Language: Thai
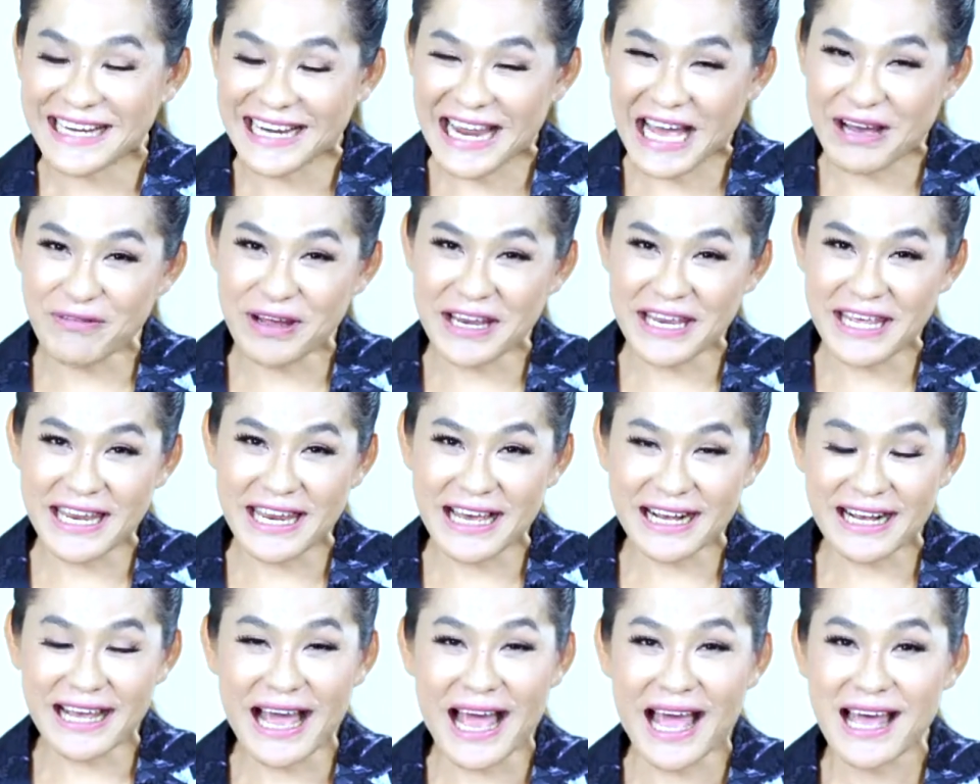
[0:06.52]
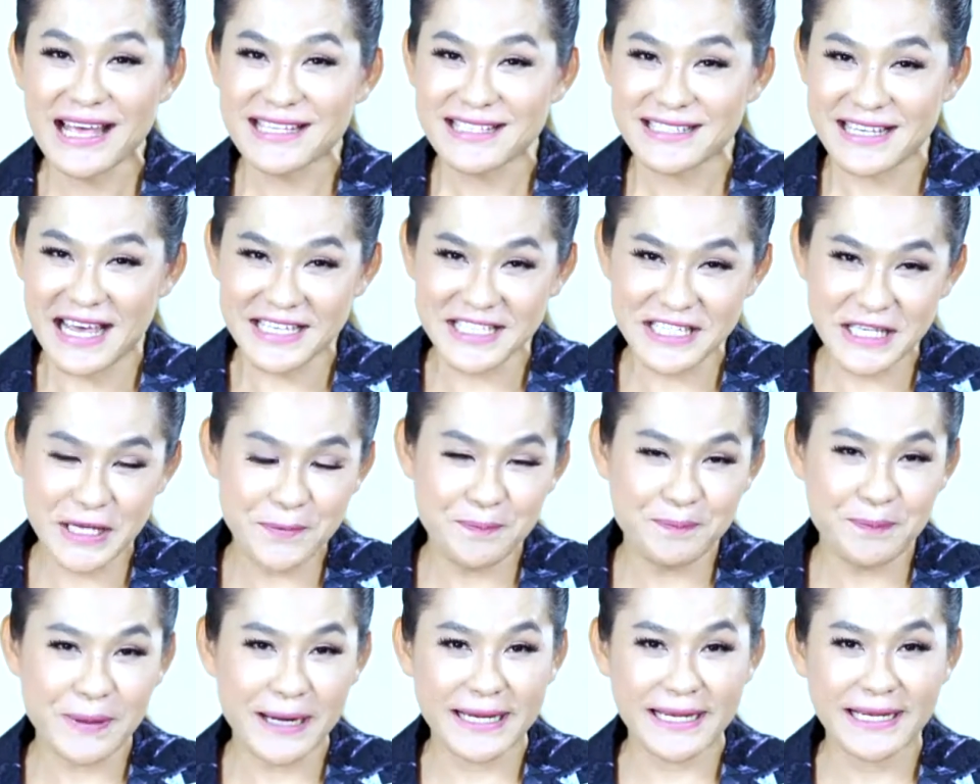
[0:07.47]
แต่งหน้าวันนี้นะคะ ซัสซี่
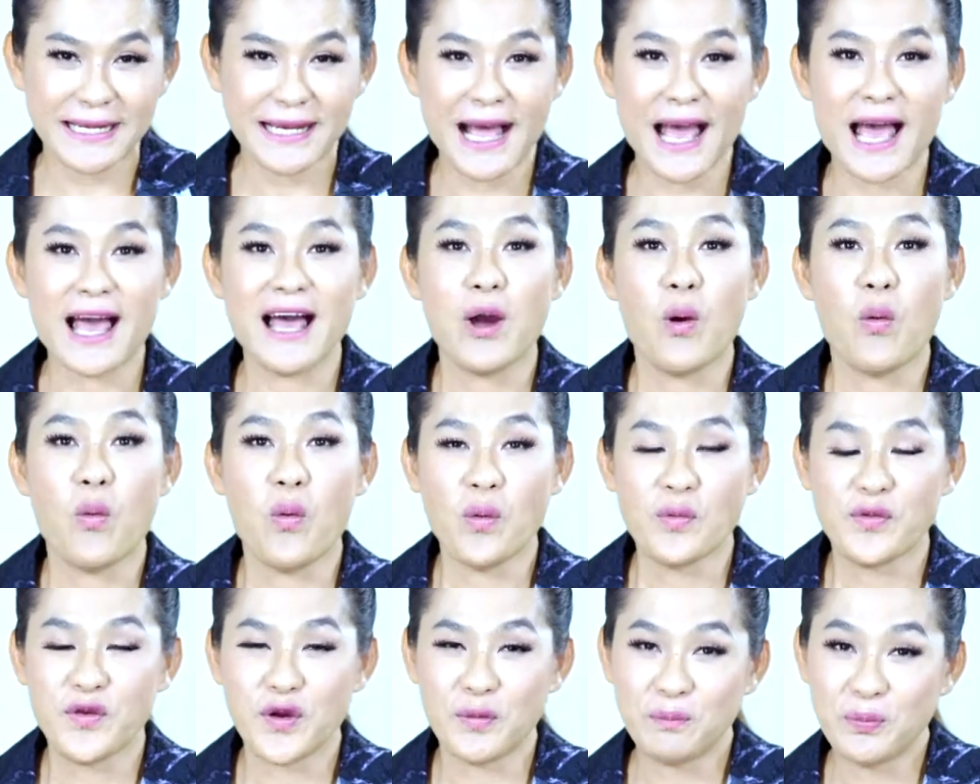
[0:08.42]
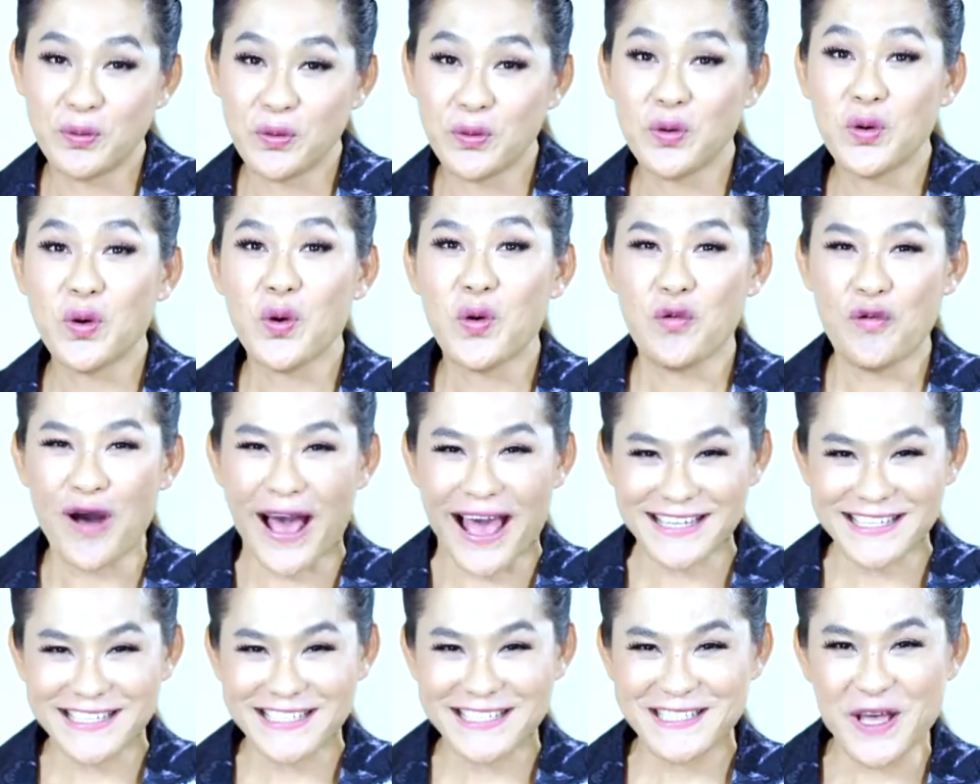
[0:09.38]
พริ้งค่ะ ชมพูหวา
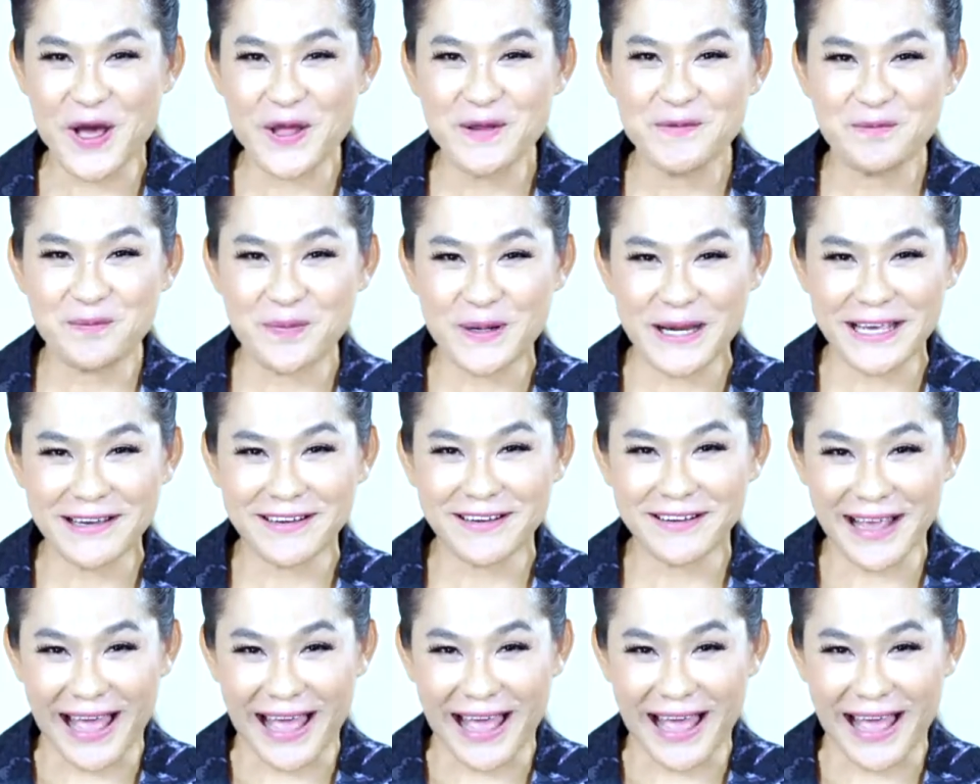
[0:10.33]
นซ่อนเปรี้ยว